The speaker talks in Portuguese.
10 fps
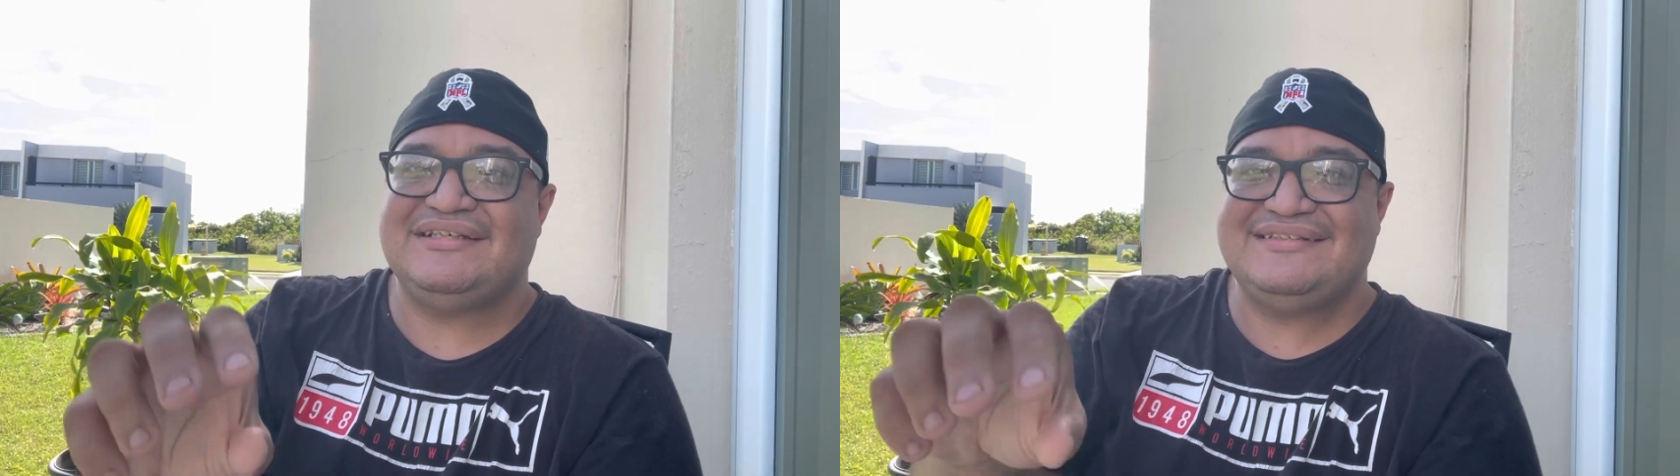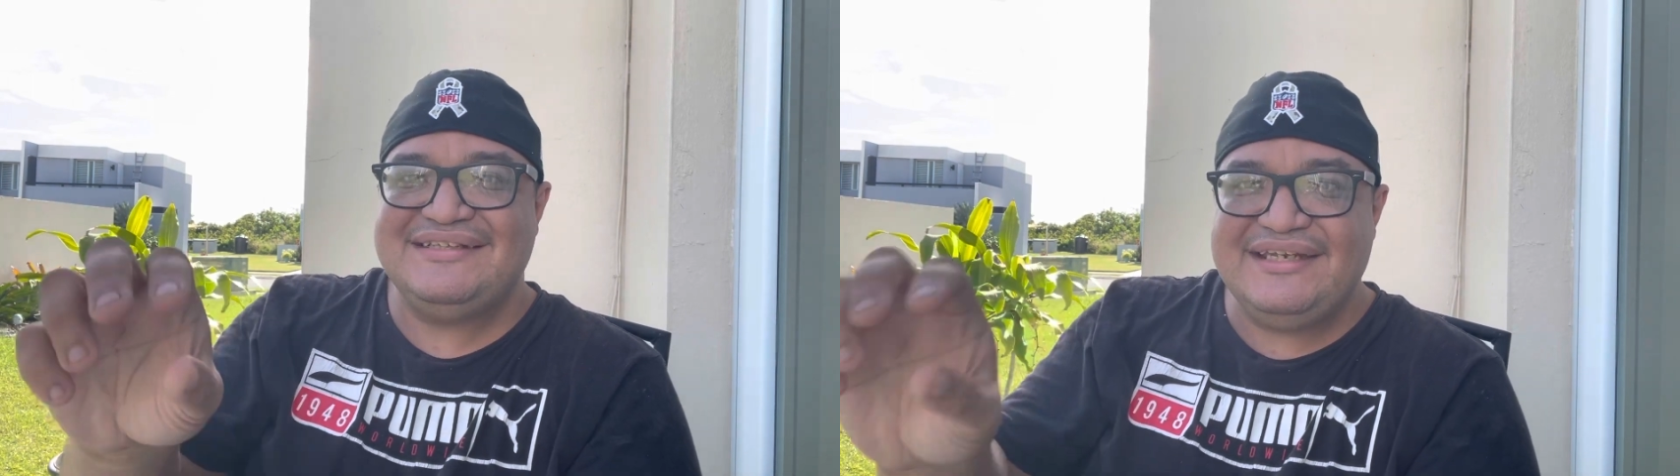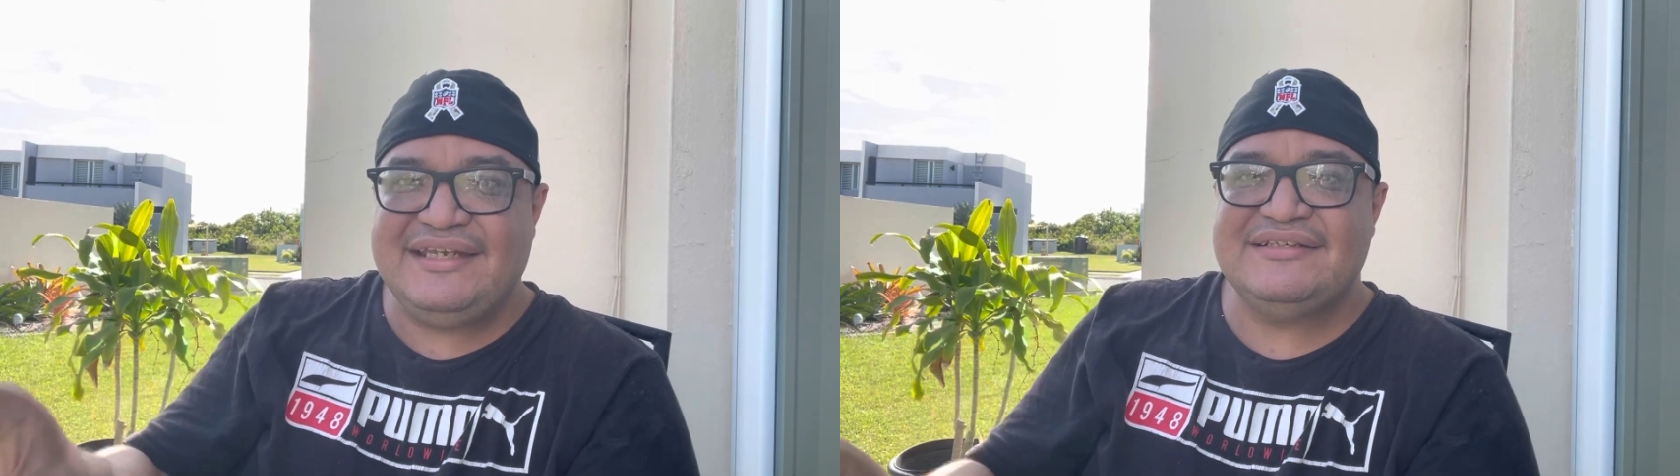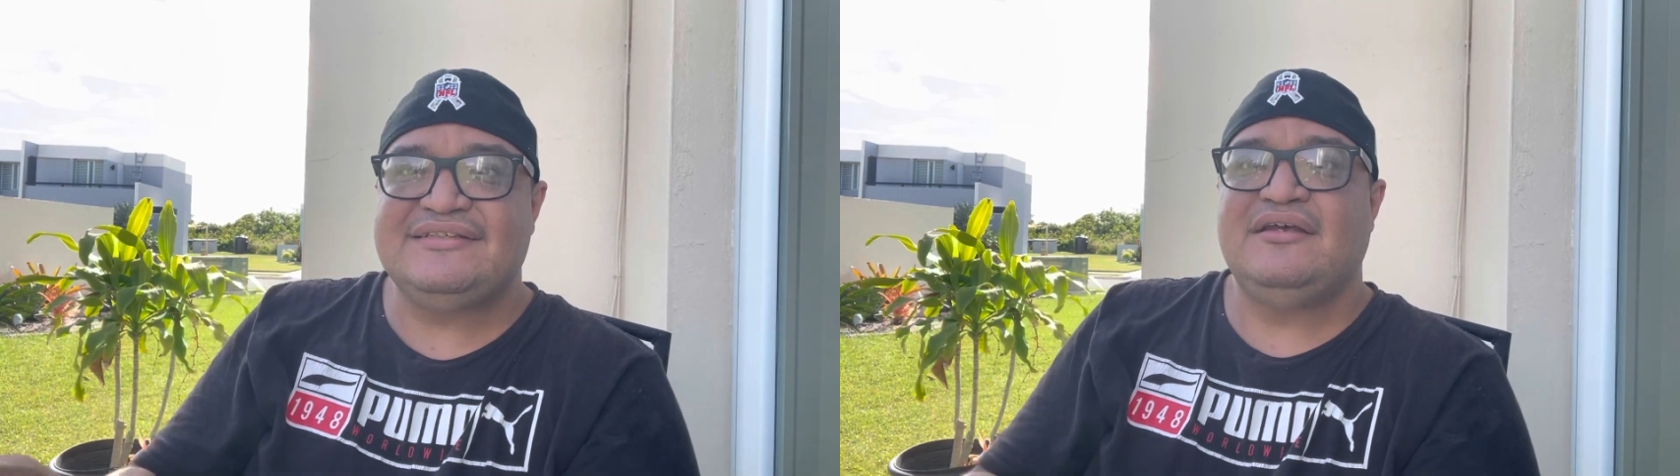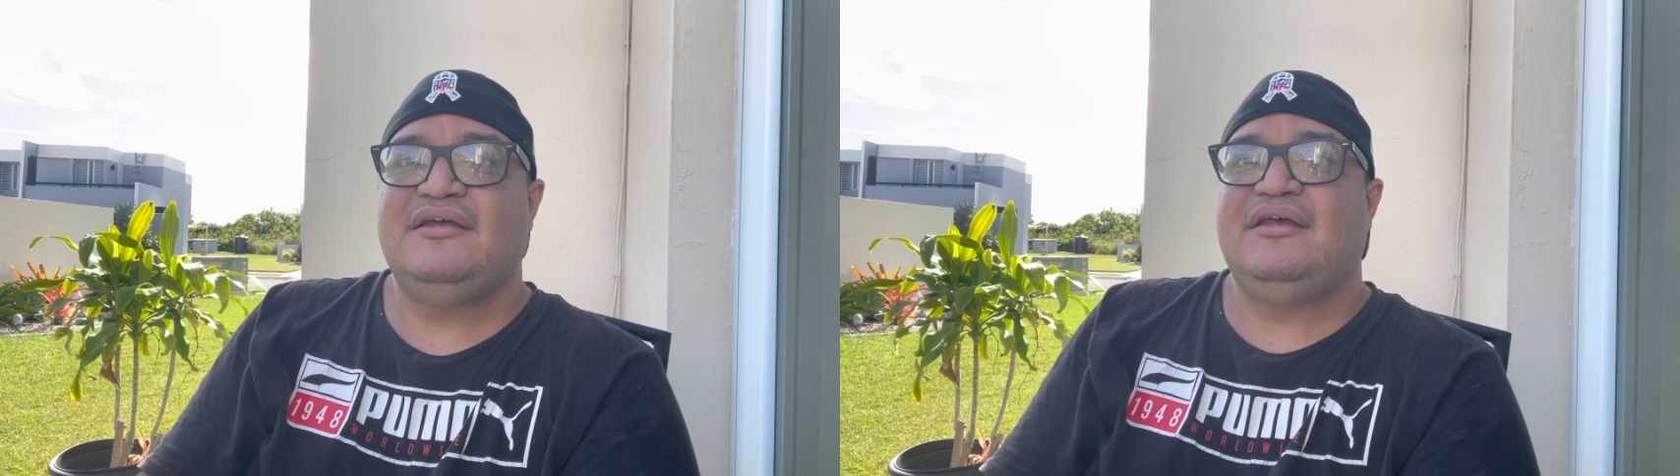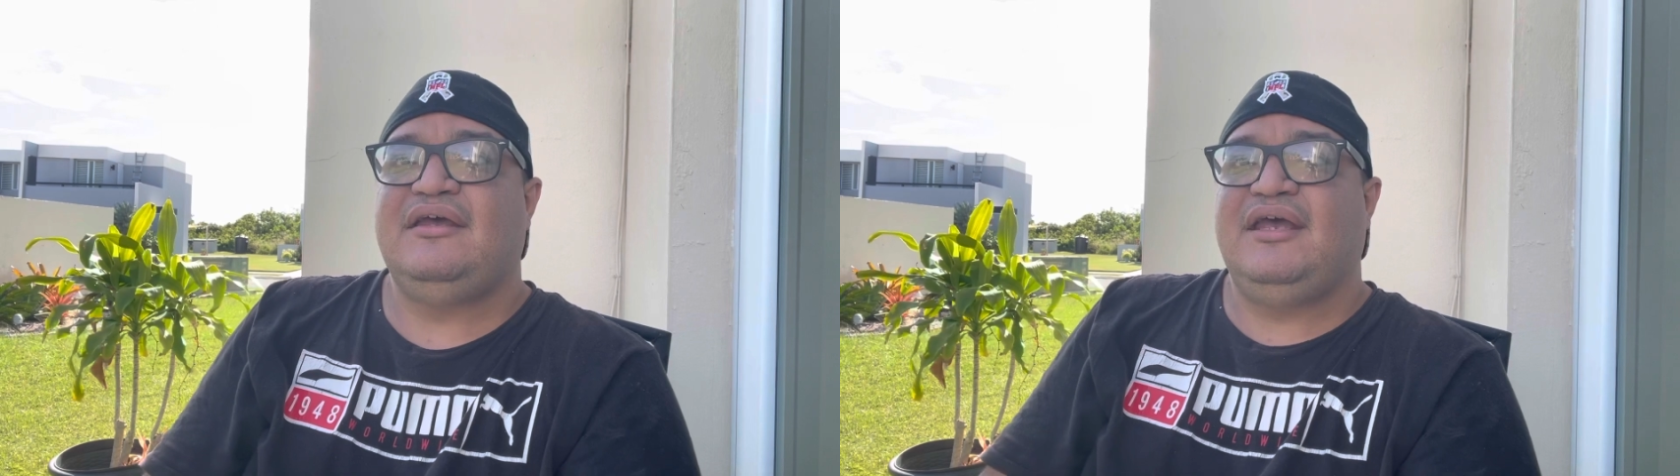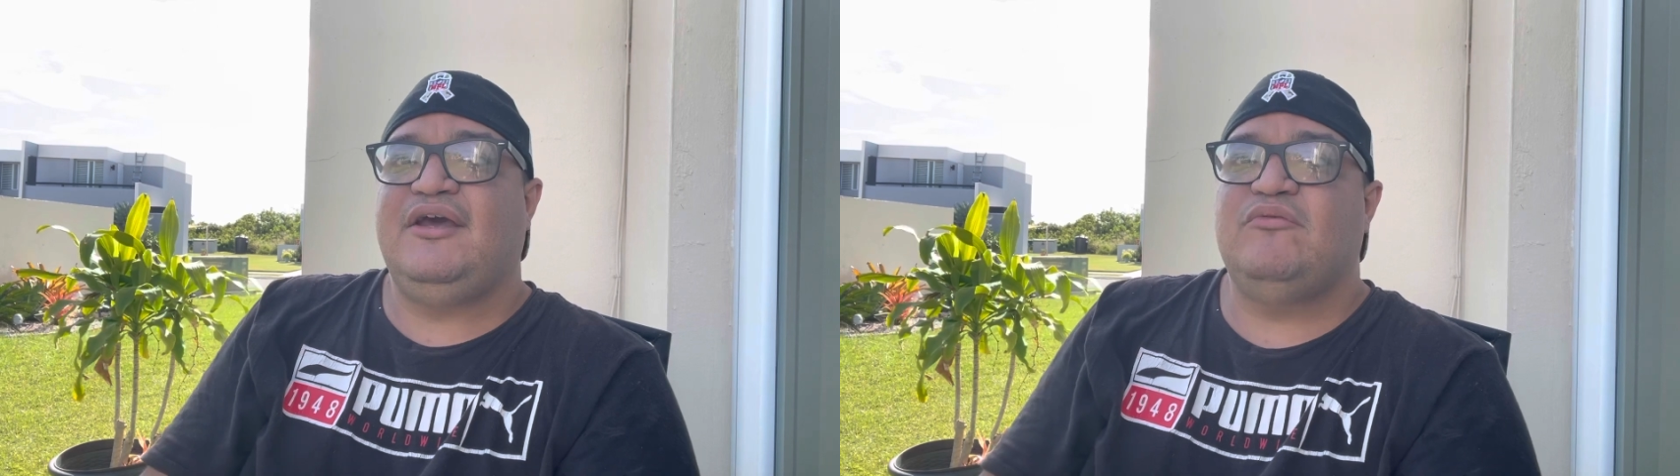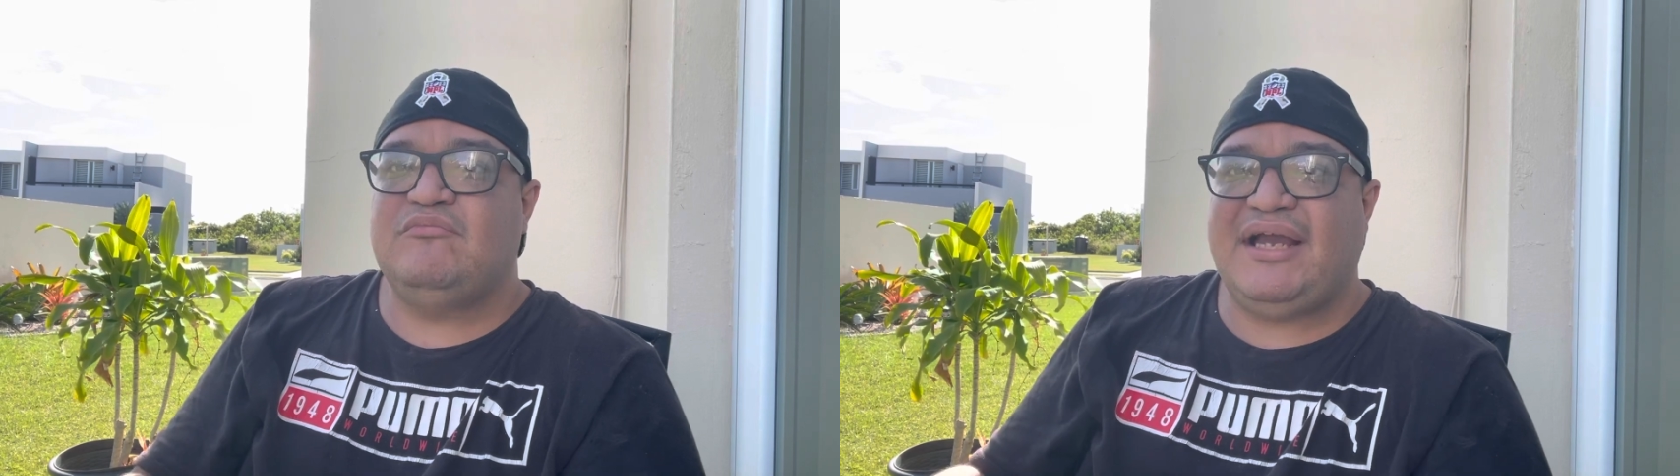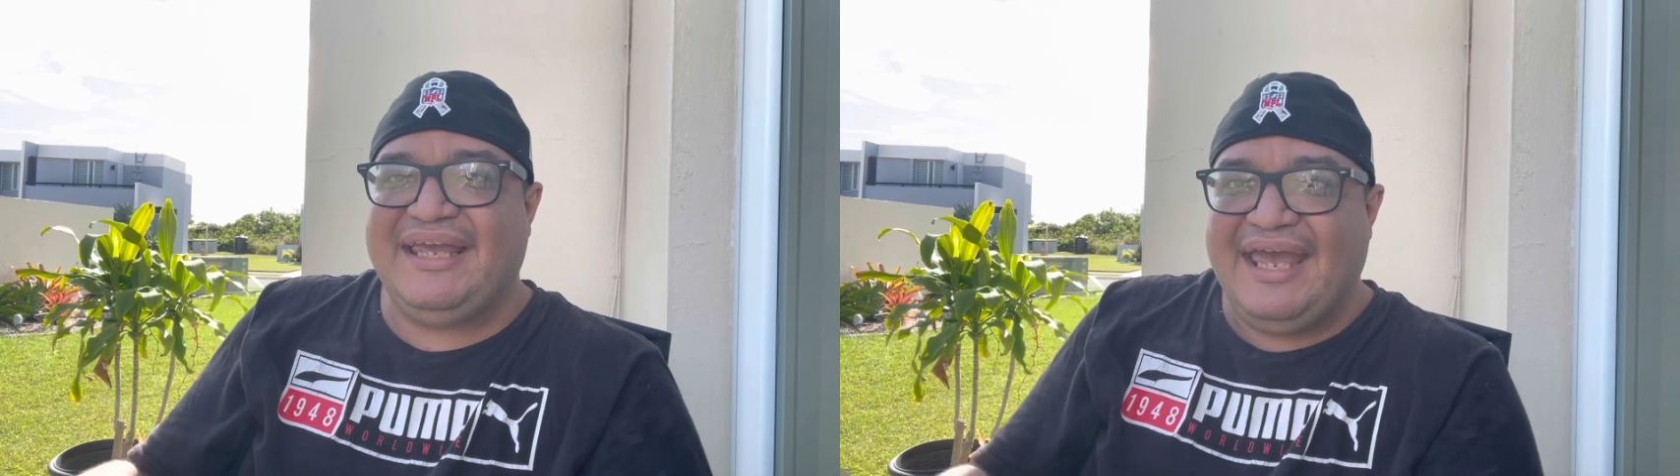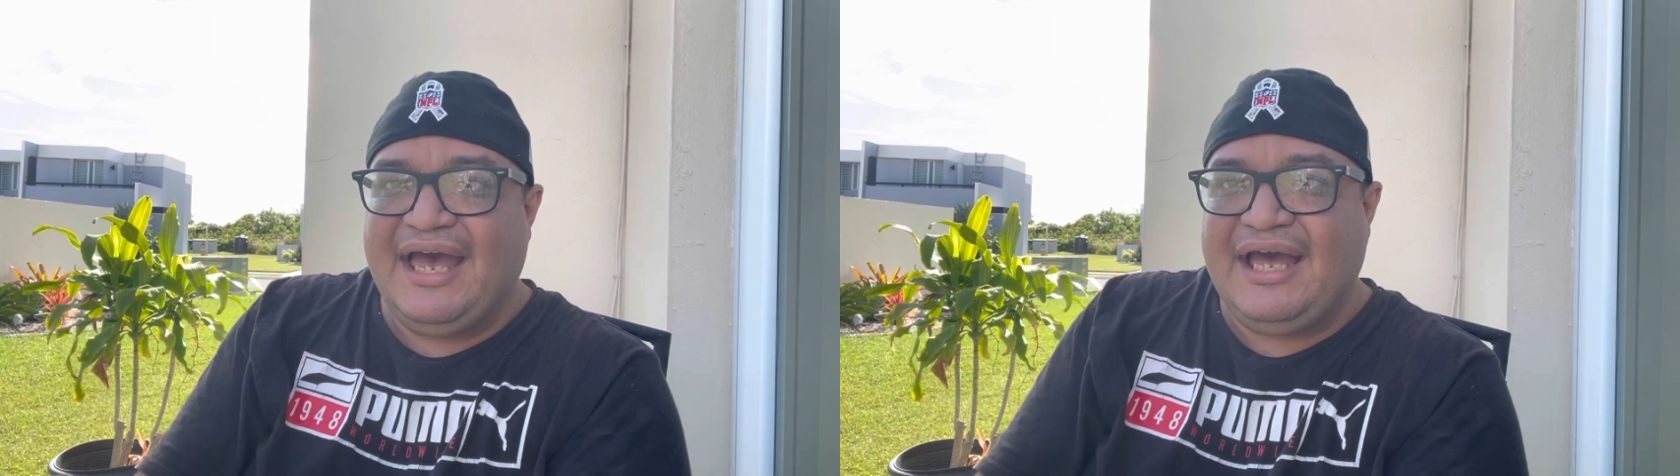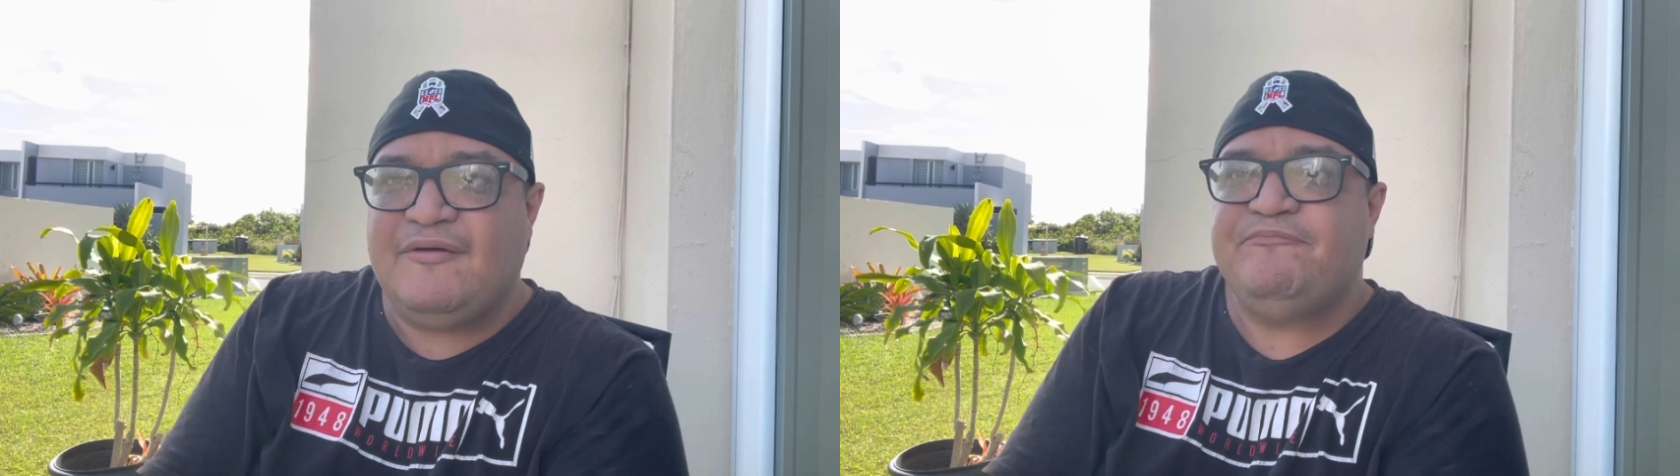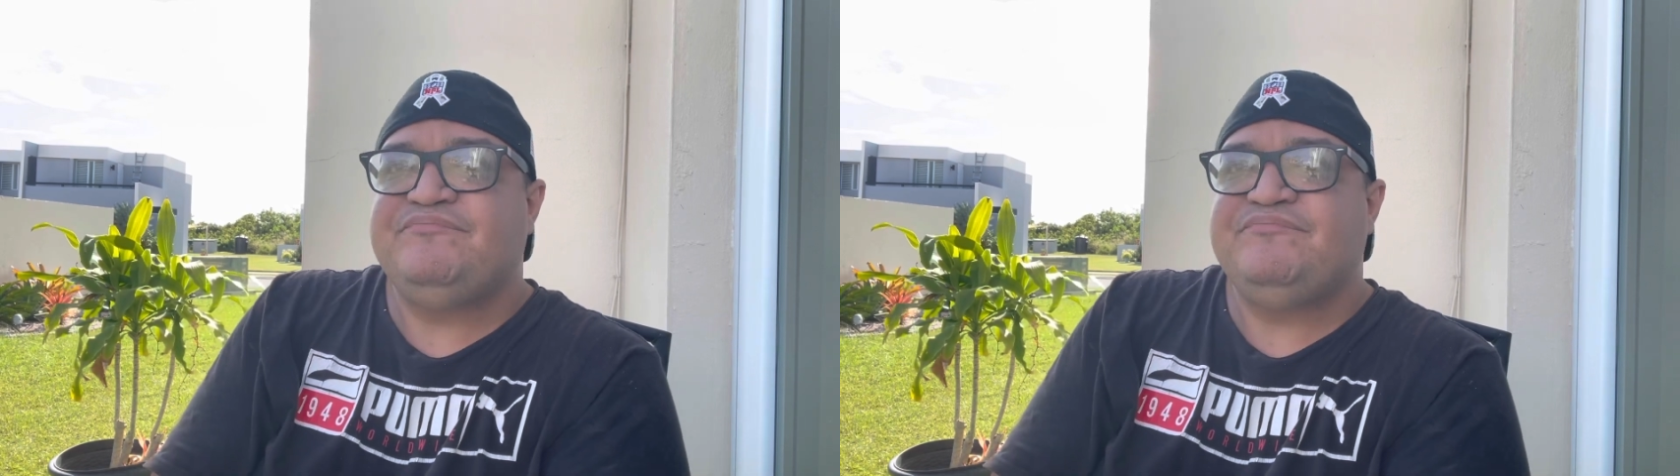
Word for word: assírias. É uma guerra.